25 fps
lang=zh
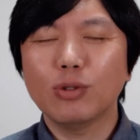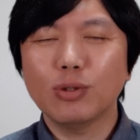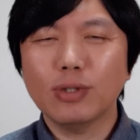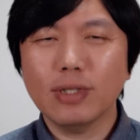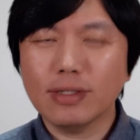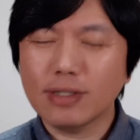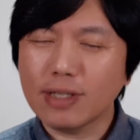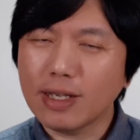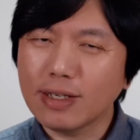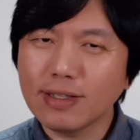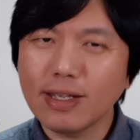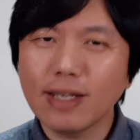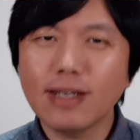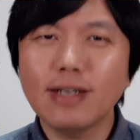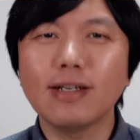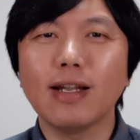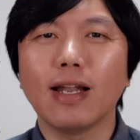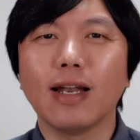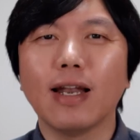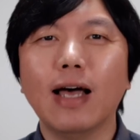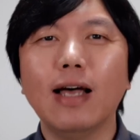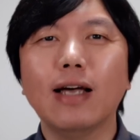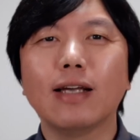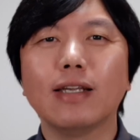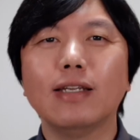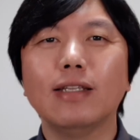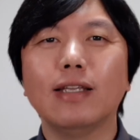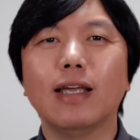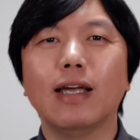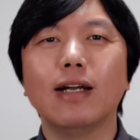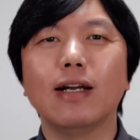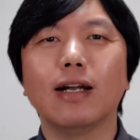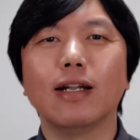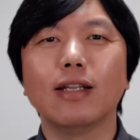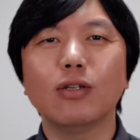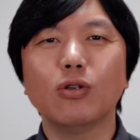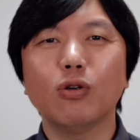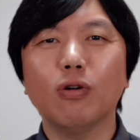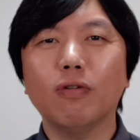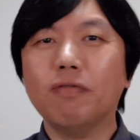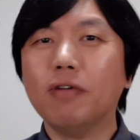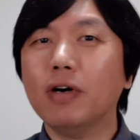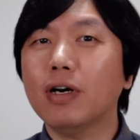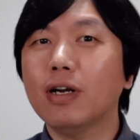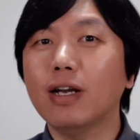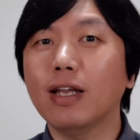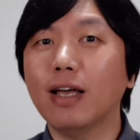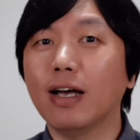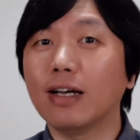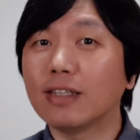就咱咱咱也忍了，一年忍了。你说
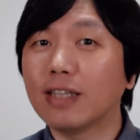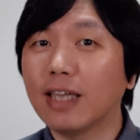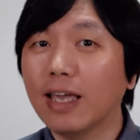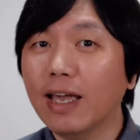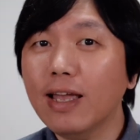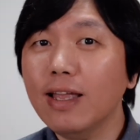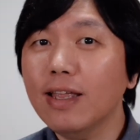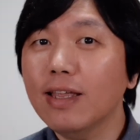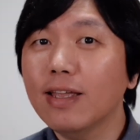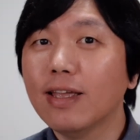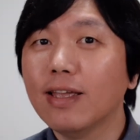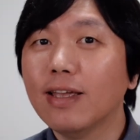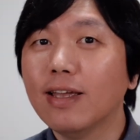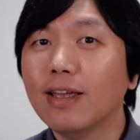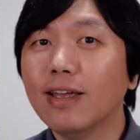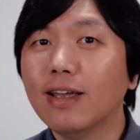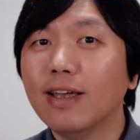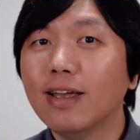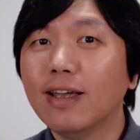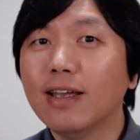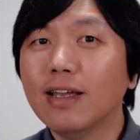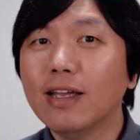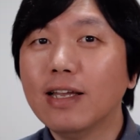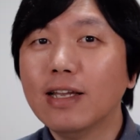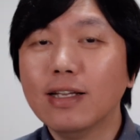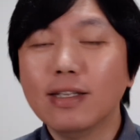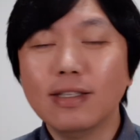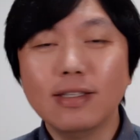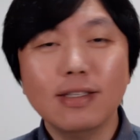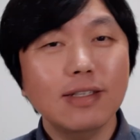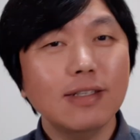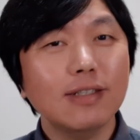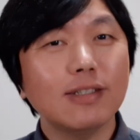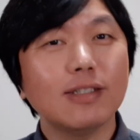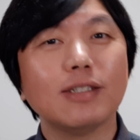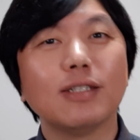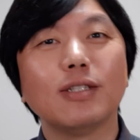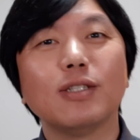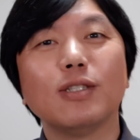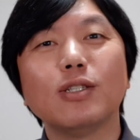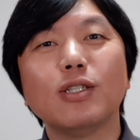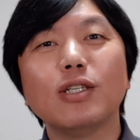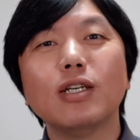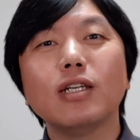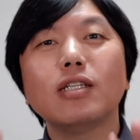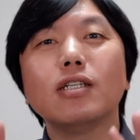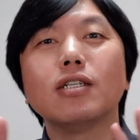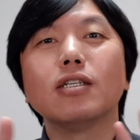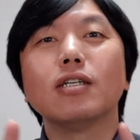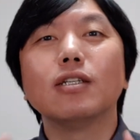放两年，那
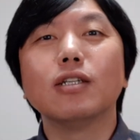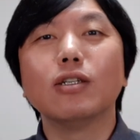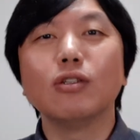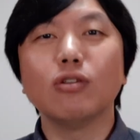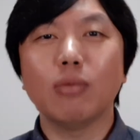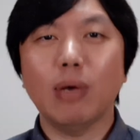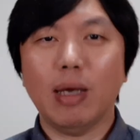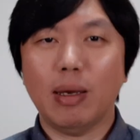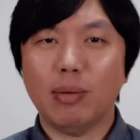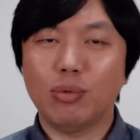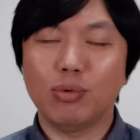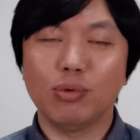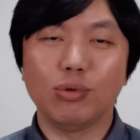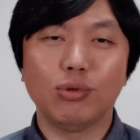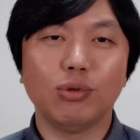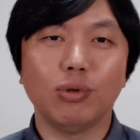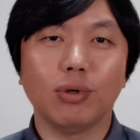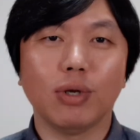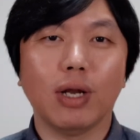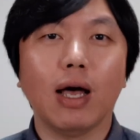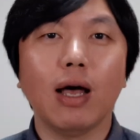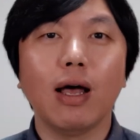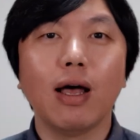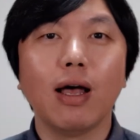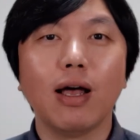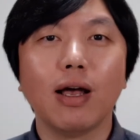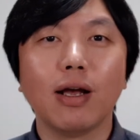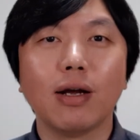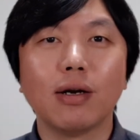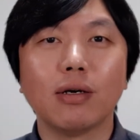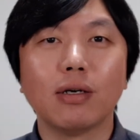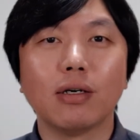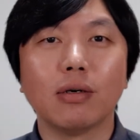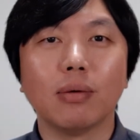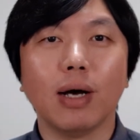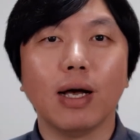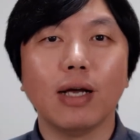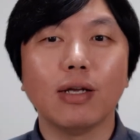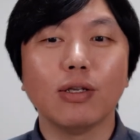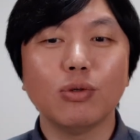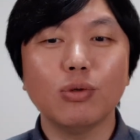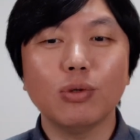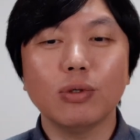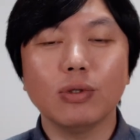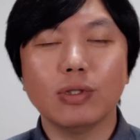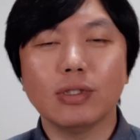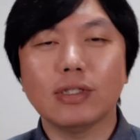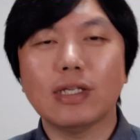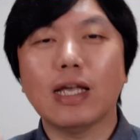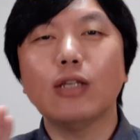这车真就卖不出去了，是吧？就
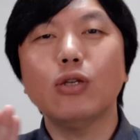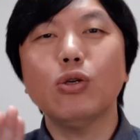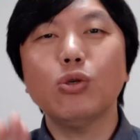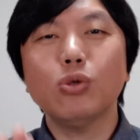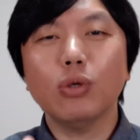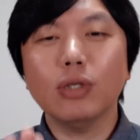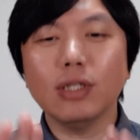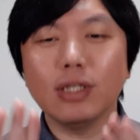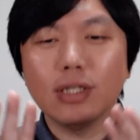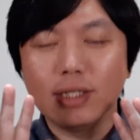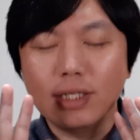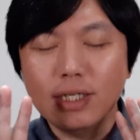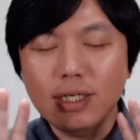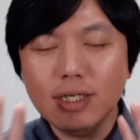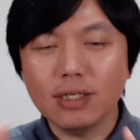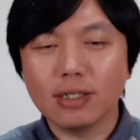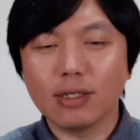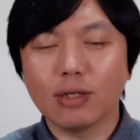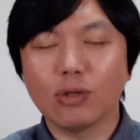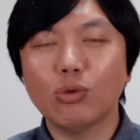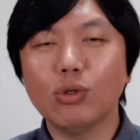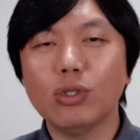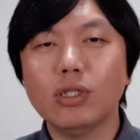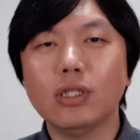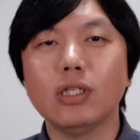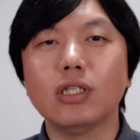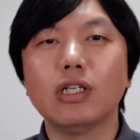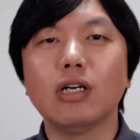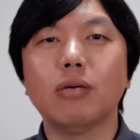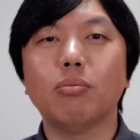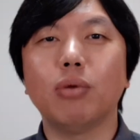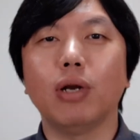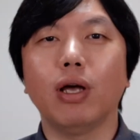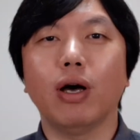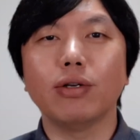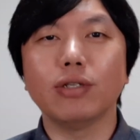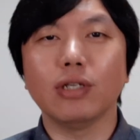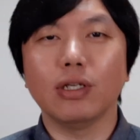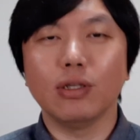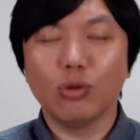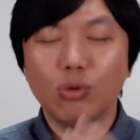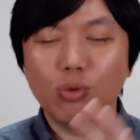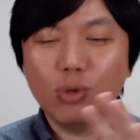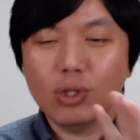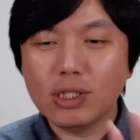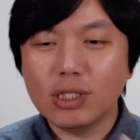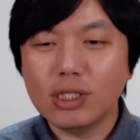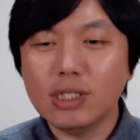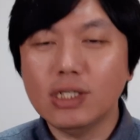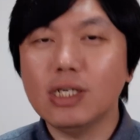是咱就说，你可能对汽车不了解，你
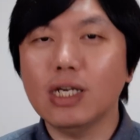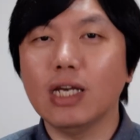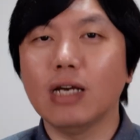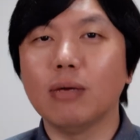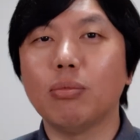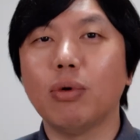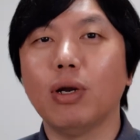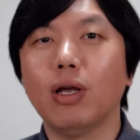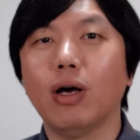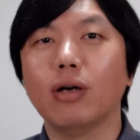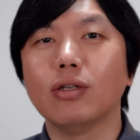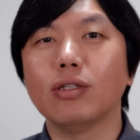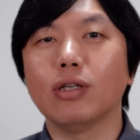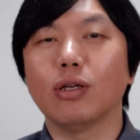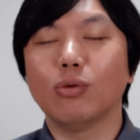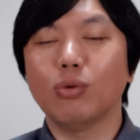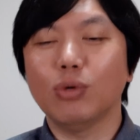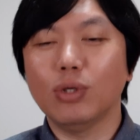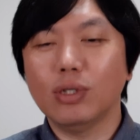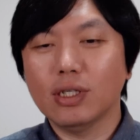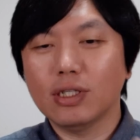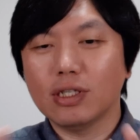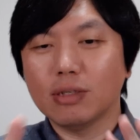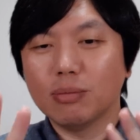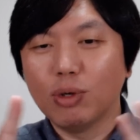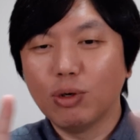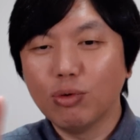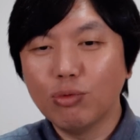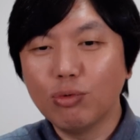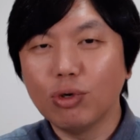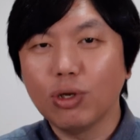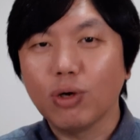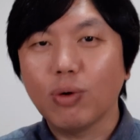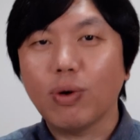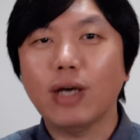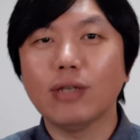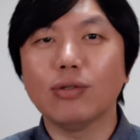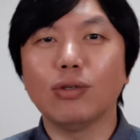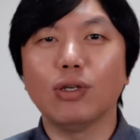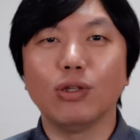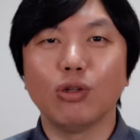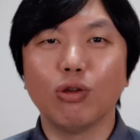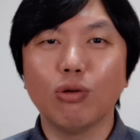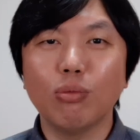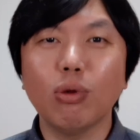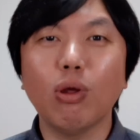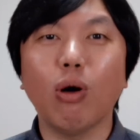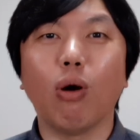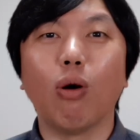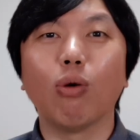对机械也不了解，对一些什么物理化学你
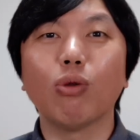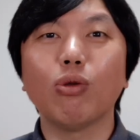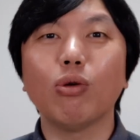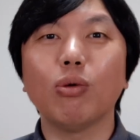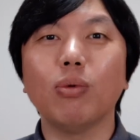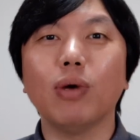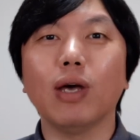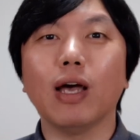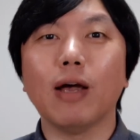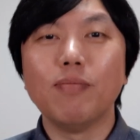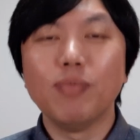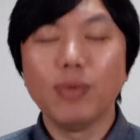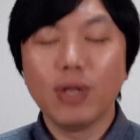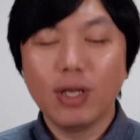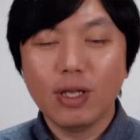都不懂，对不对？